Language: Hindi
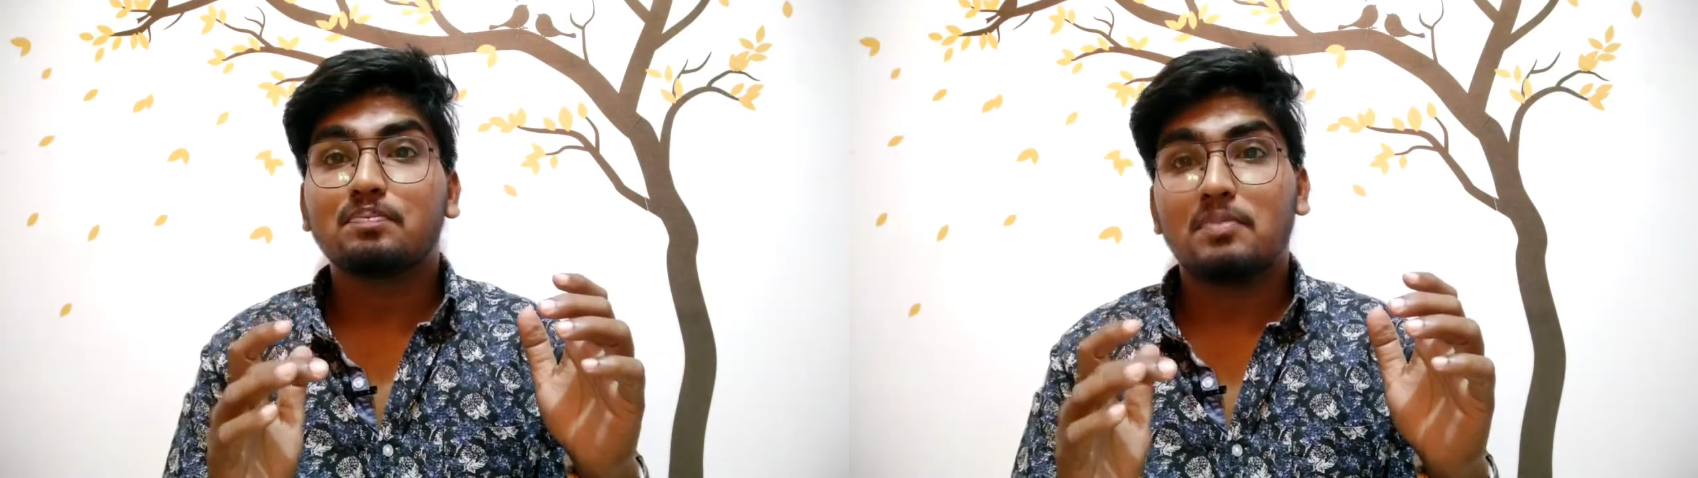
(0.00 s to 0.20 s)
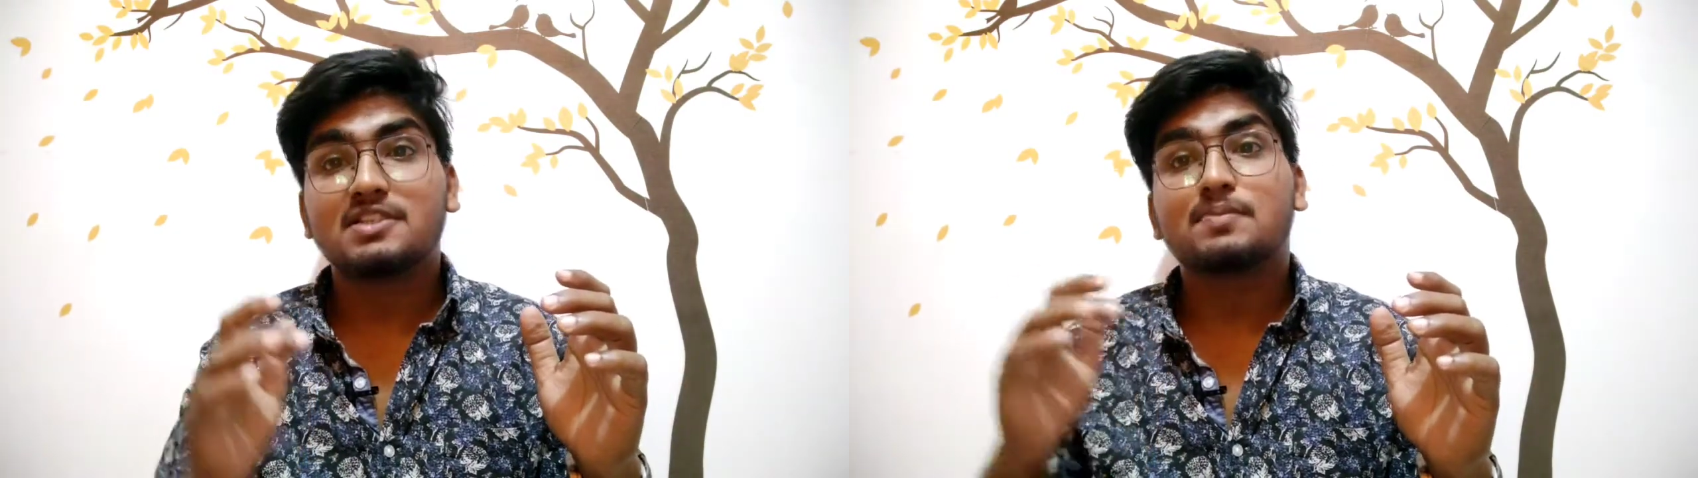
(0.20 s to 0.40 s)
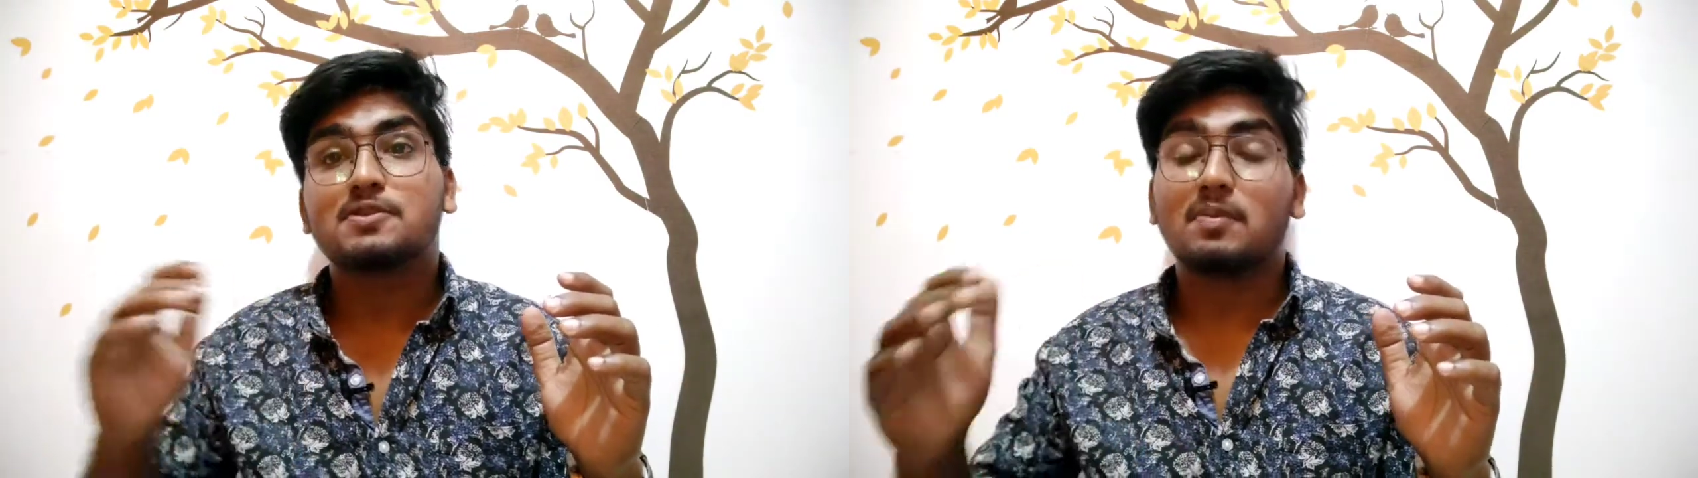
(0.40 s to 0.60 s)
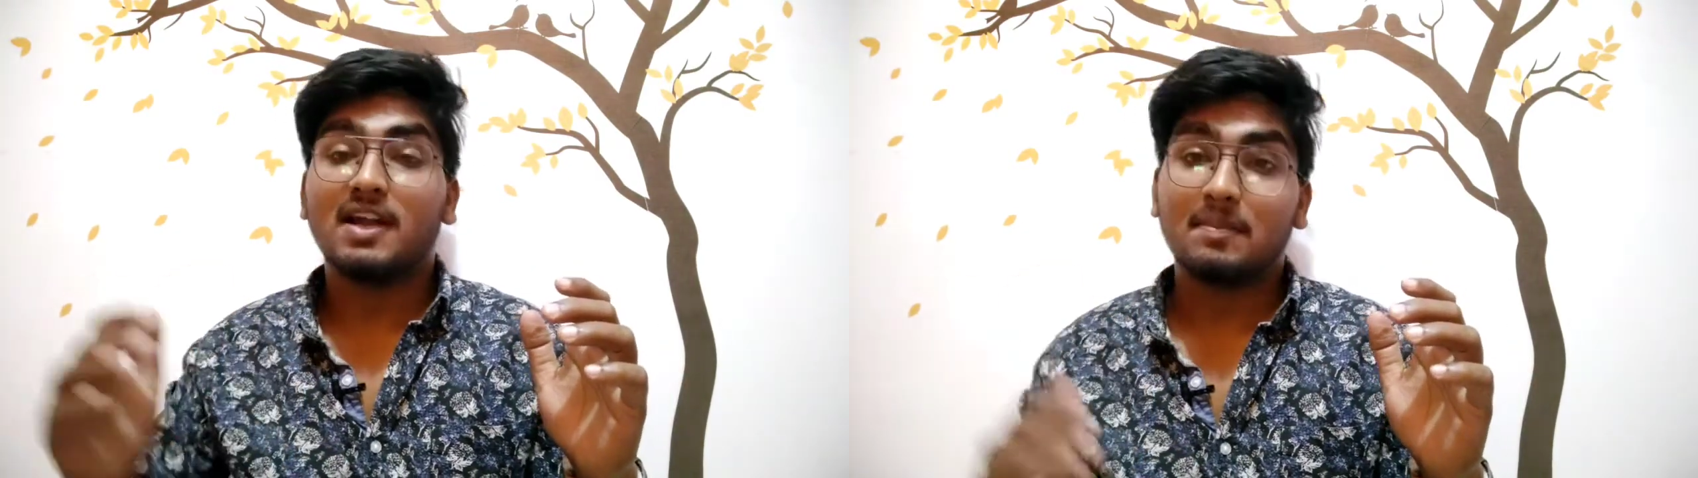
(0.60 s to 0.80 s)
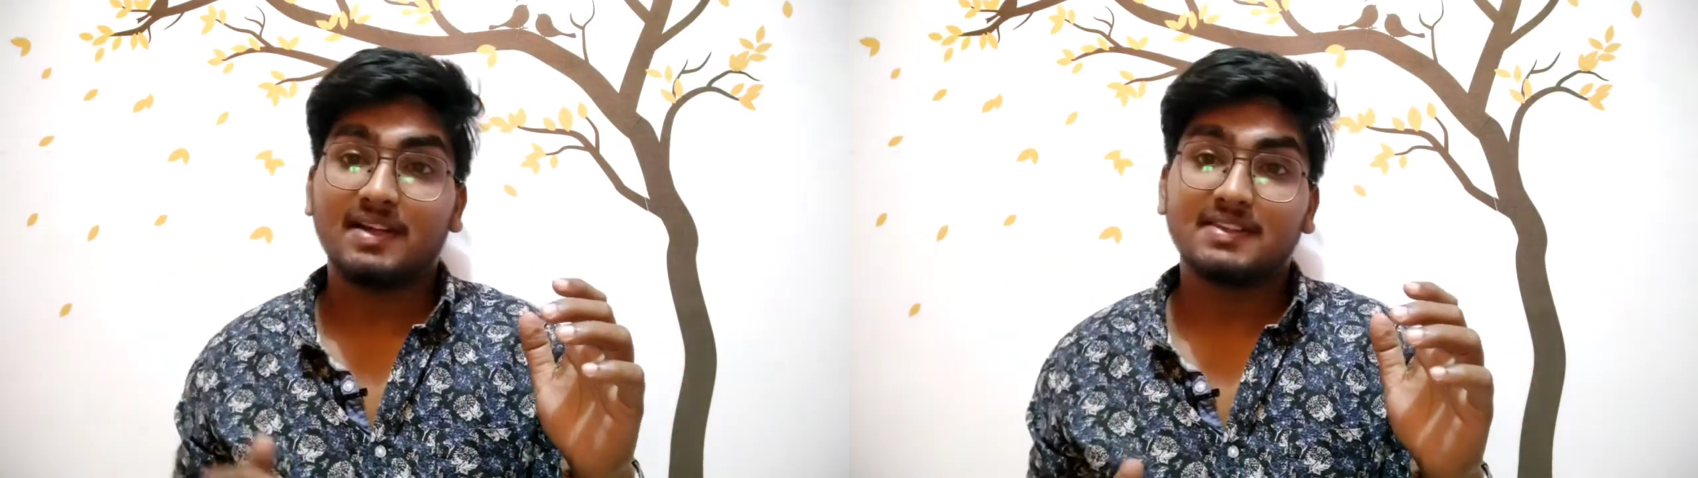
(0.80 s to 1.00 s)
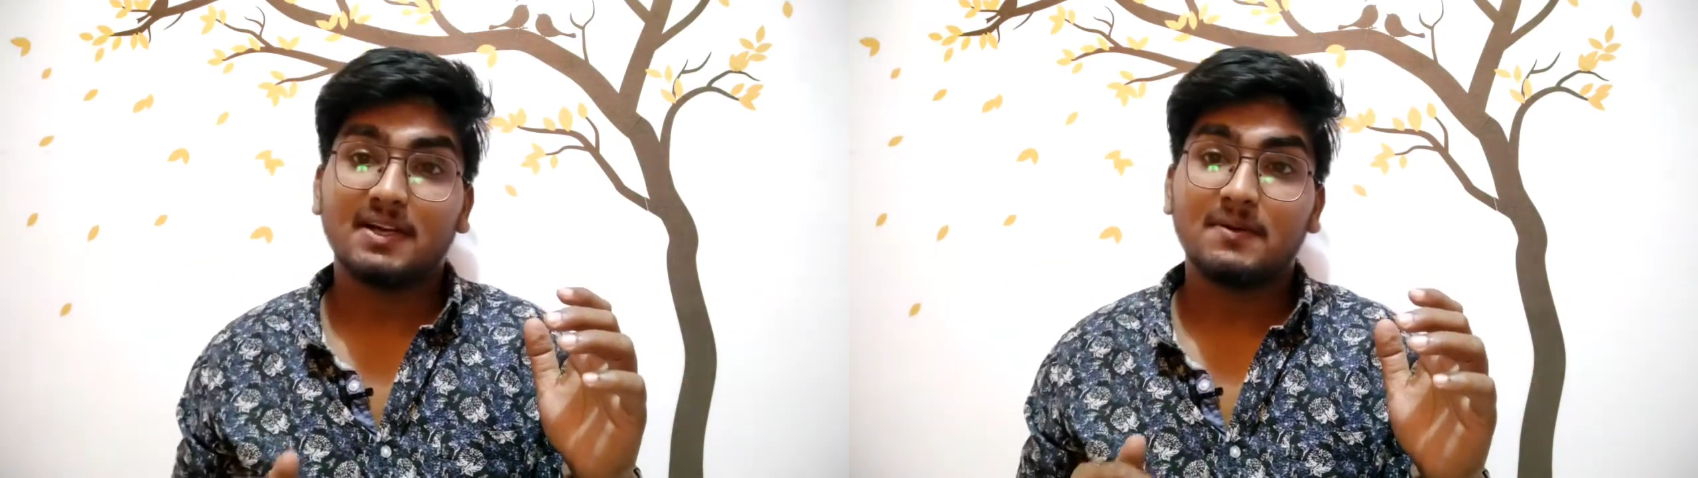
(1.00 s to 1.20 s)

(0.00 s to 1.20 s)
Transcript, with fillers: मैं सबसे बड़ा मानता